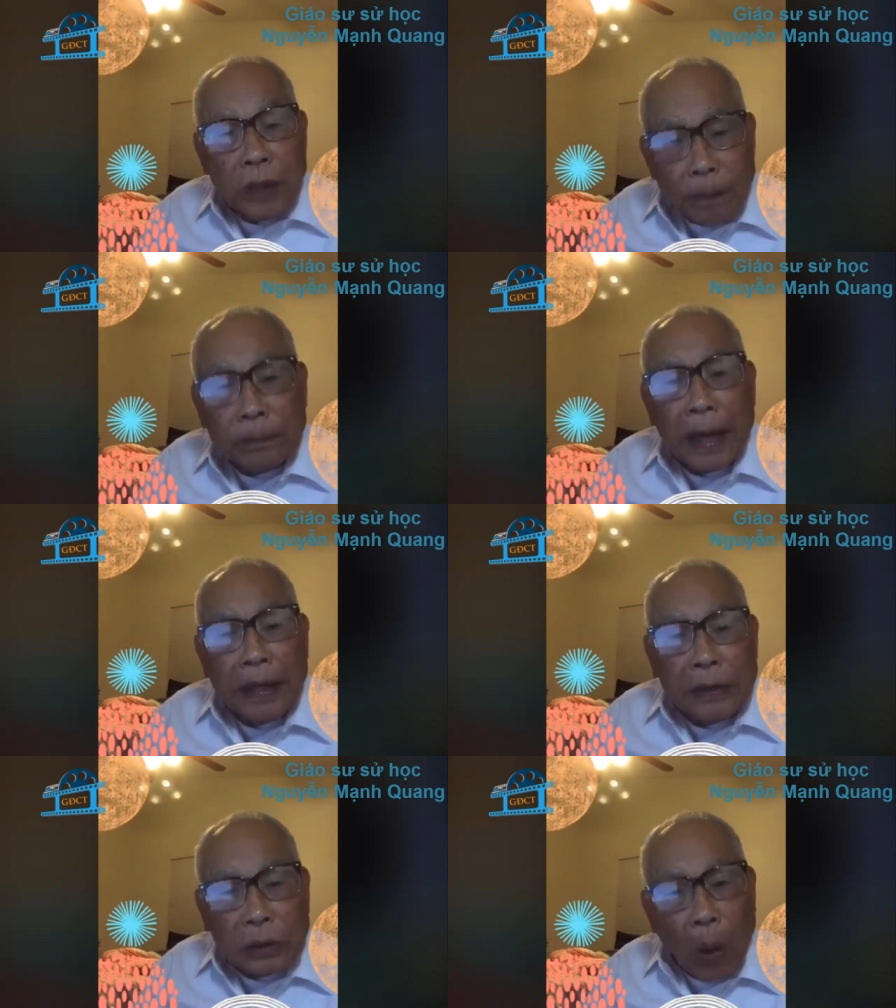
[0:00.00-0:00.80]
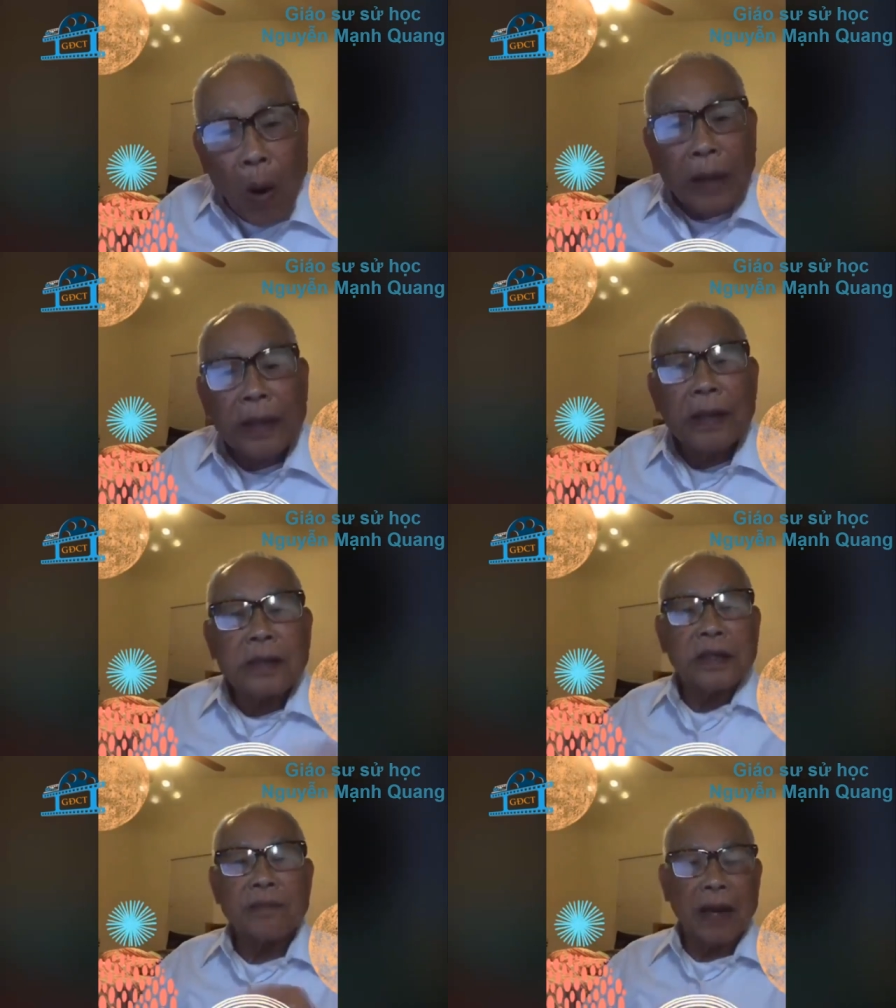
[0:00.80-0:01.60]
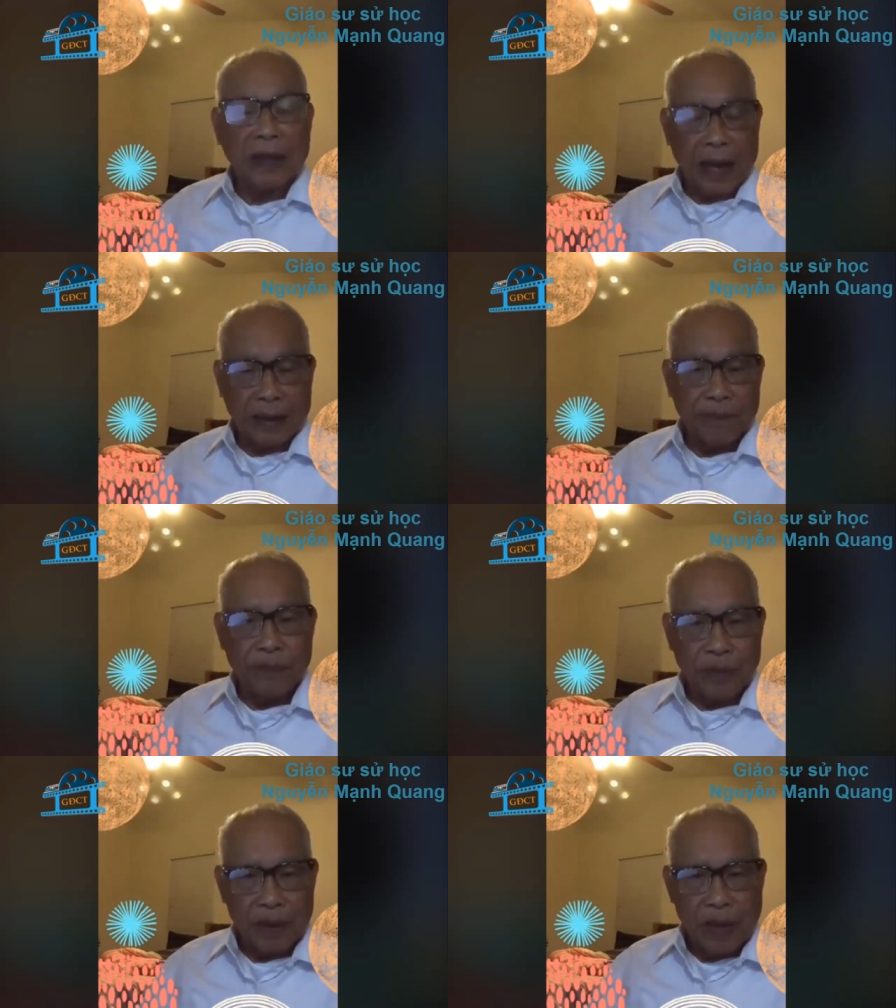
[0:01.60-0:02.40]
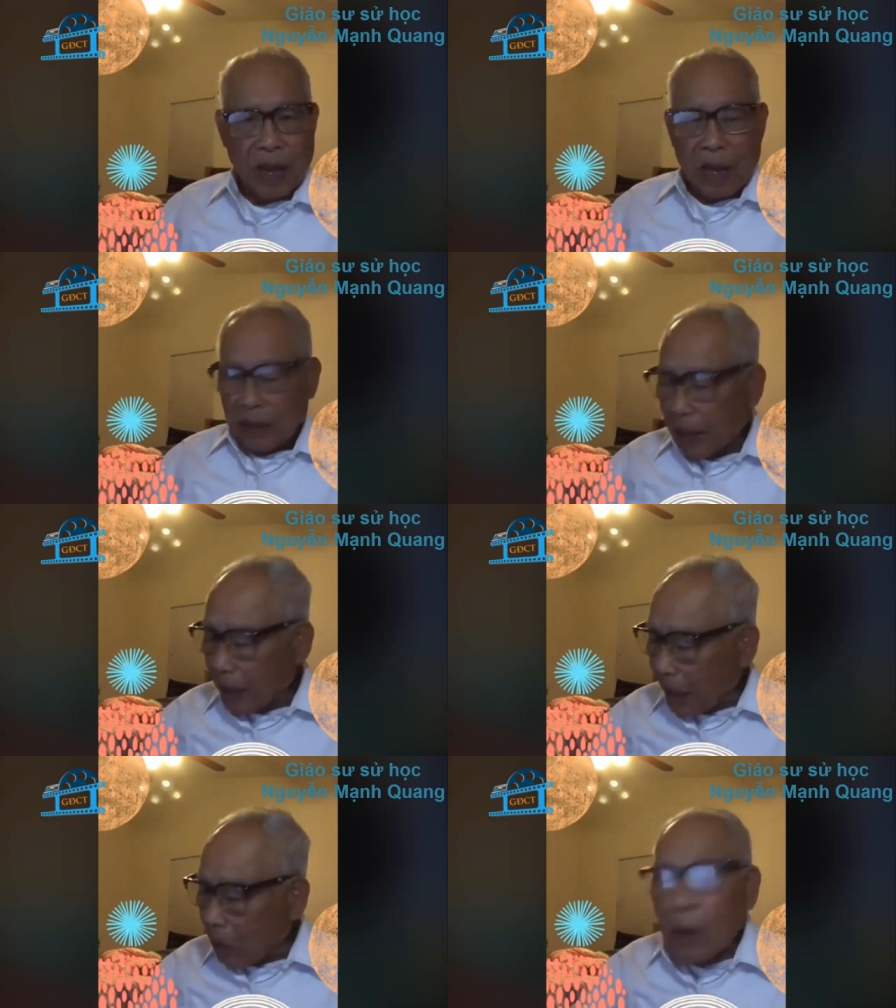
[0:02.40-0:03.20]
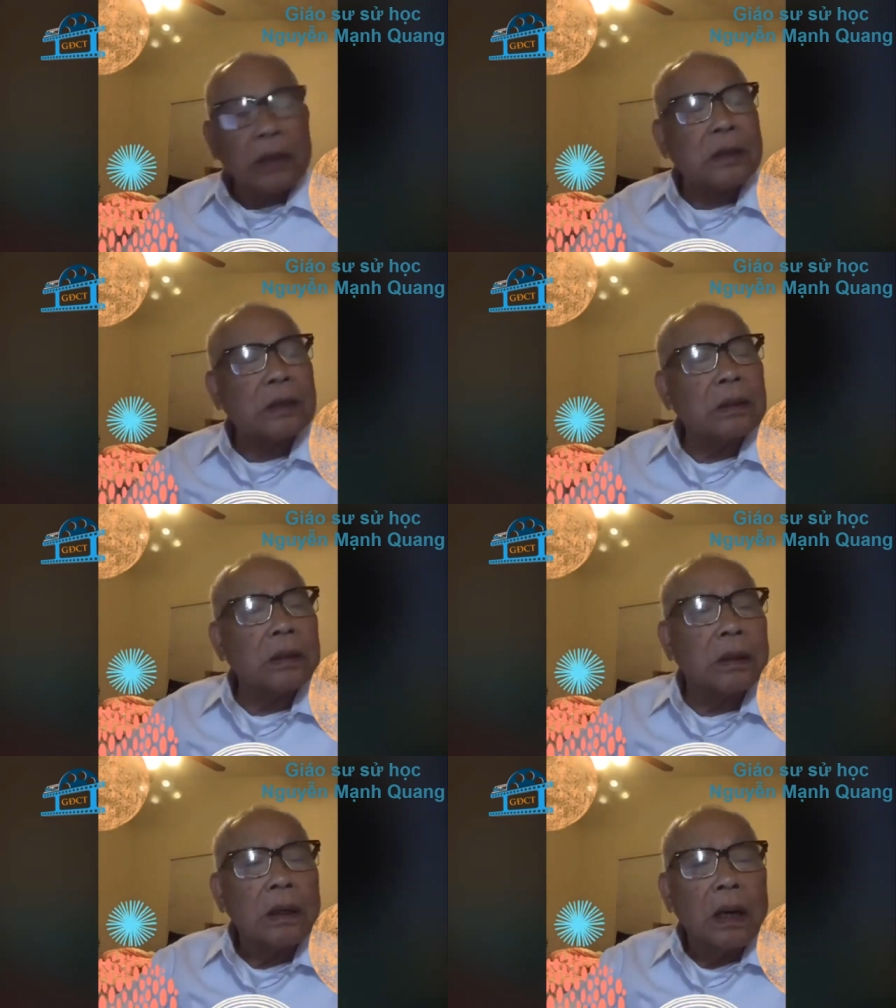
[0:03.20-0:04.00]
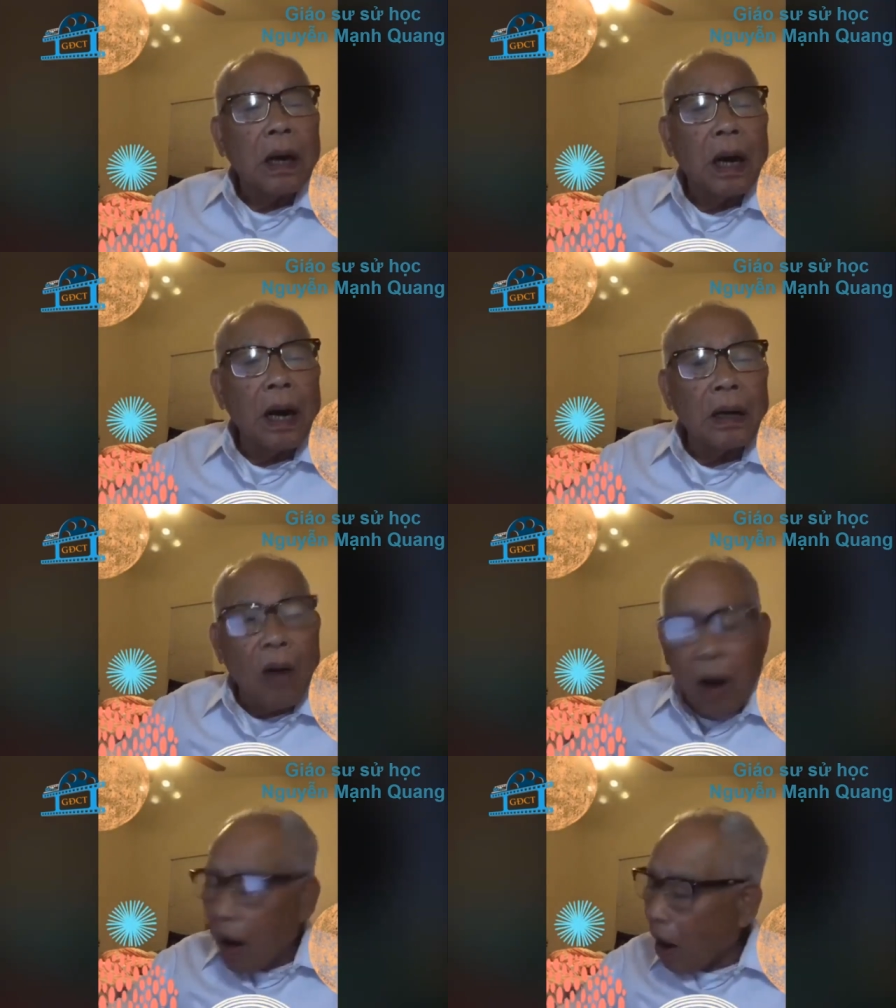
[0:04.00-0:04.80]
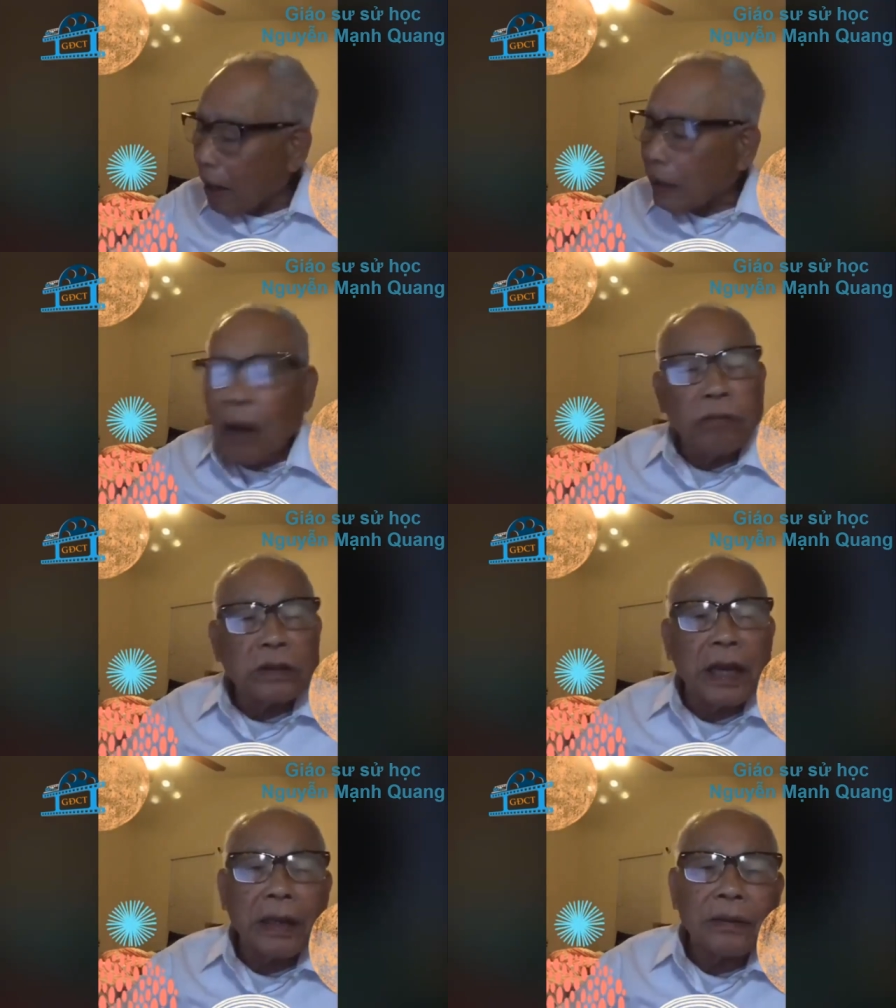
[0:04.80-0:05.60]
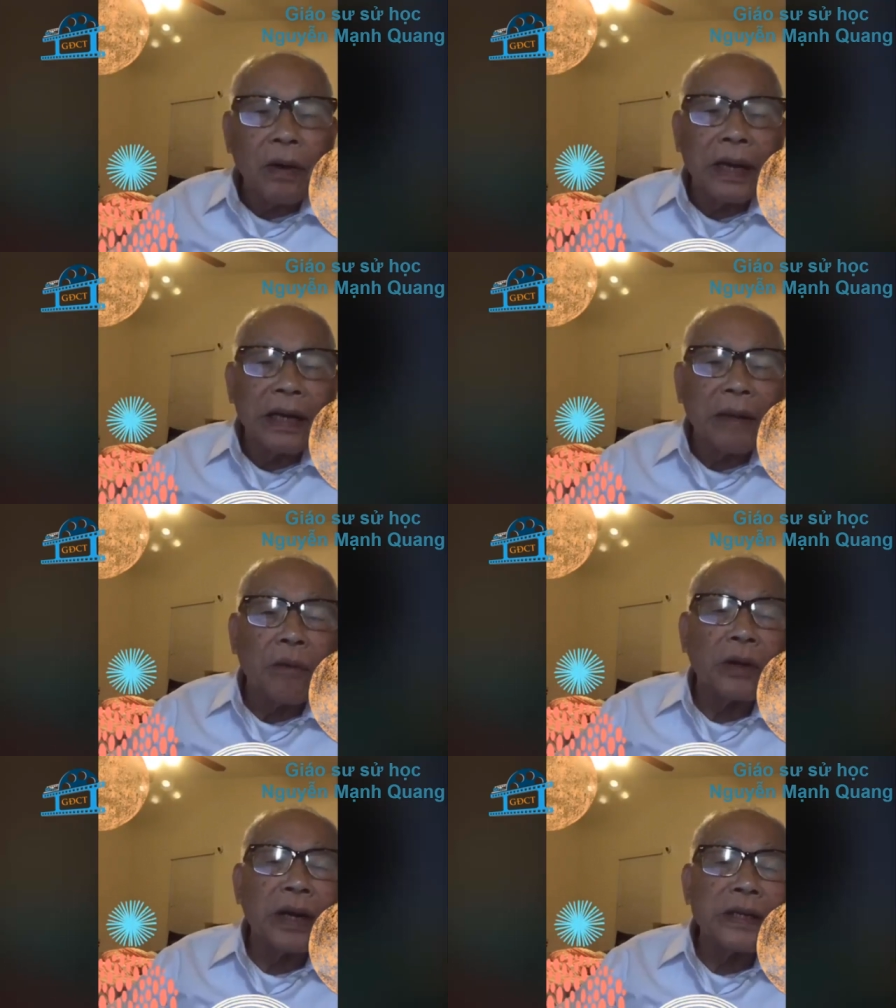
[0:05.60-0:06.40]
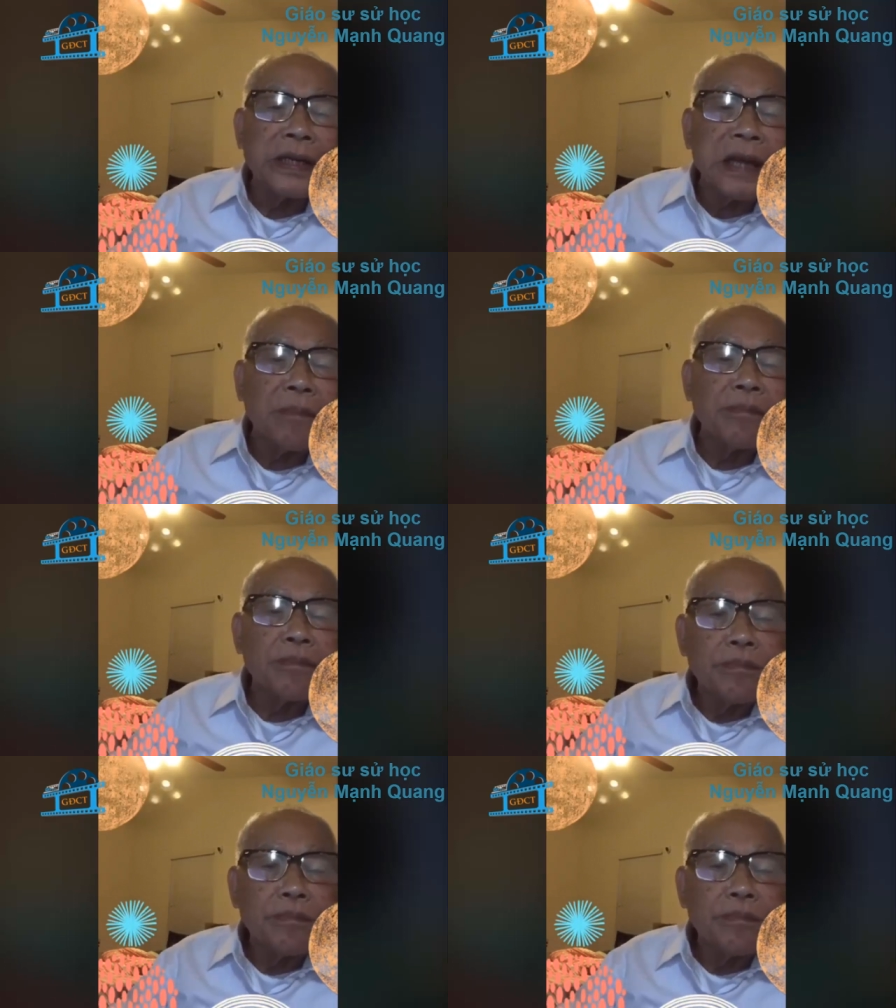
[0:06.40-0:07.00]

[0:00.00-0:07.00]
tiếp tay cho cái thế lực xâm lăng này. Thì cái cuộc uh, đó họ đã thống trị cho đến năm một nghìn chín trăm